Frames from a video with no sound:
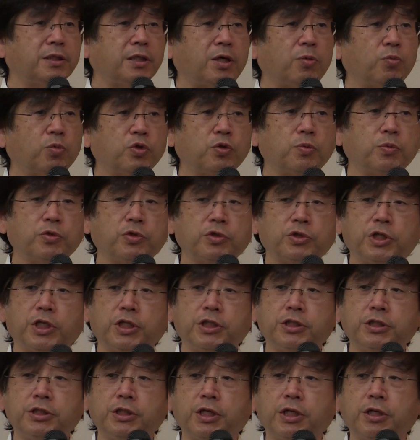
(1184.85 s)
もともと
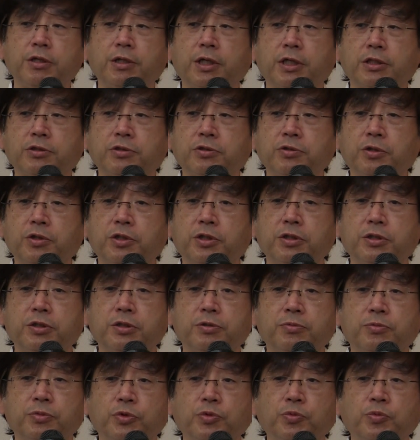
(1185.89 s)
精神的には強
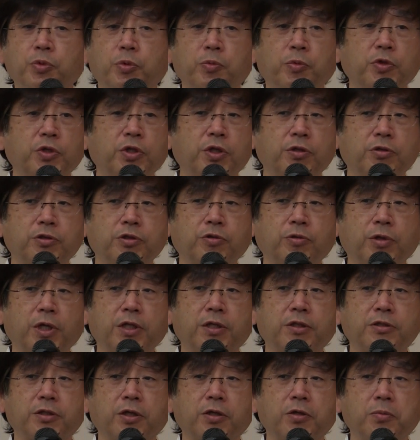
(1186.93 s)
い部分を持っている人な
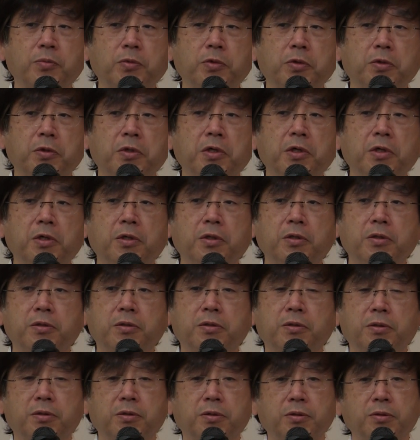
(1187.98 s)
んですけども
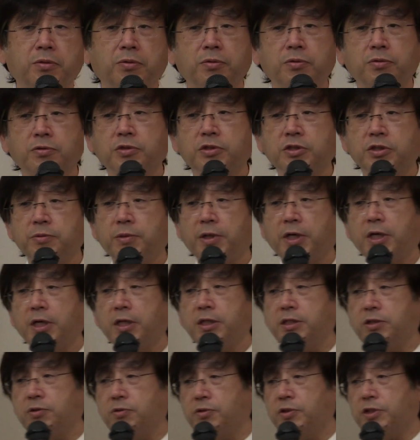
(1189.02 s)
この薬ばっ
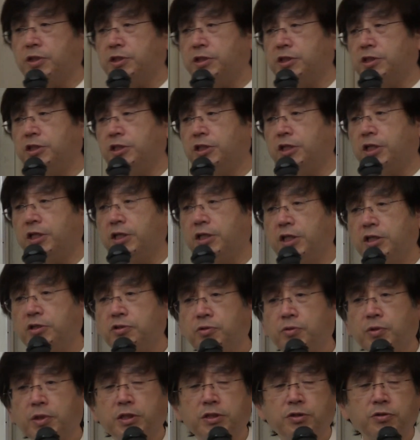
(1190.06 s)
かり飲んで心理的な依
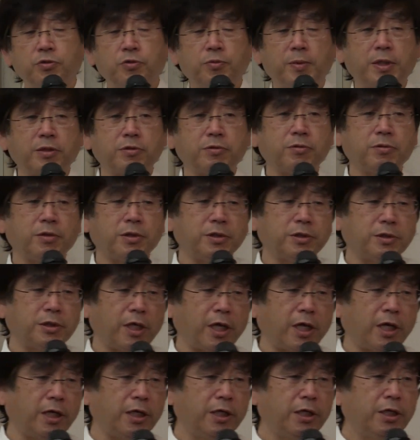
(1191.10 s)
存が強まるとです
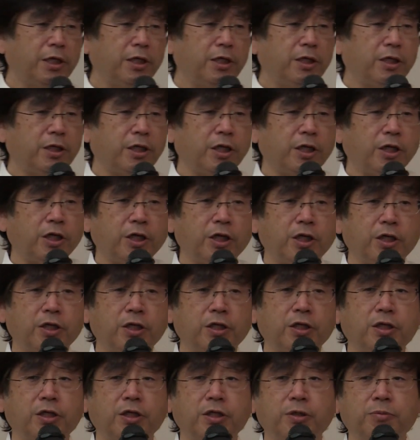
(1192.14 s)
ね
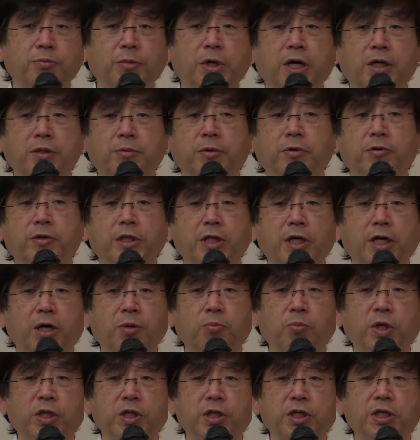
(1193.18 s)
えー、まあ、今まで
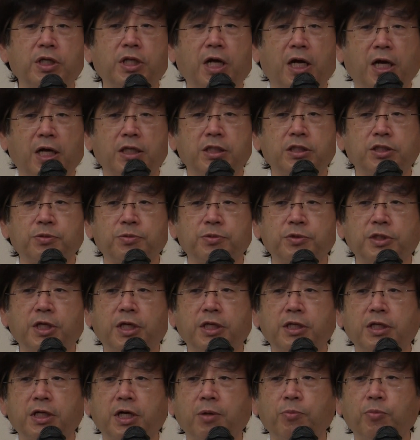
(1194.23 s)
頑張ってきた自分
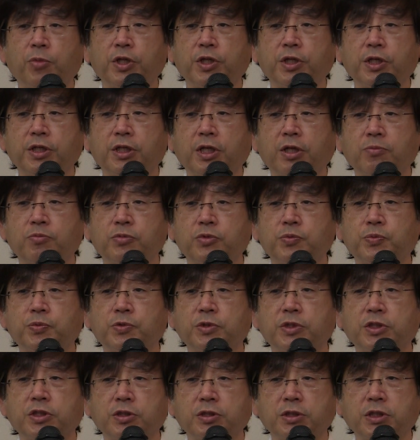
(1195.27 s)
なりに頑張ってきた部
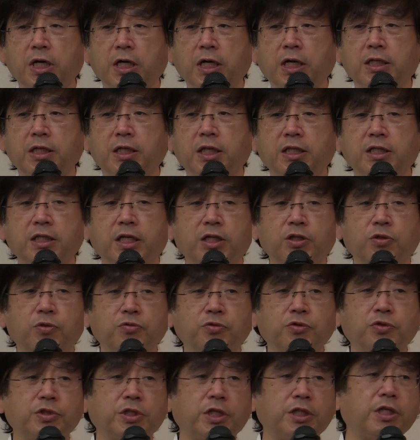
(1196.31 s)
分がだんだんと
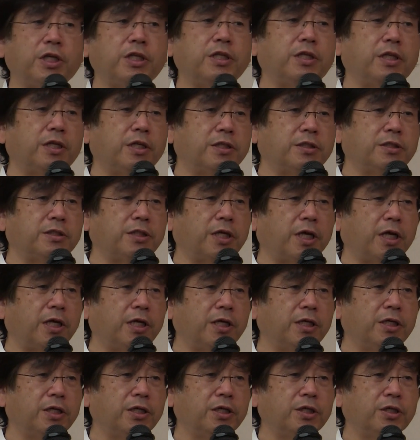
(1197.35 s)
薄れていってですね、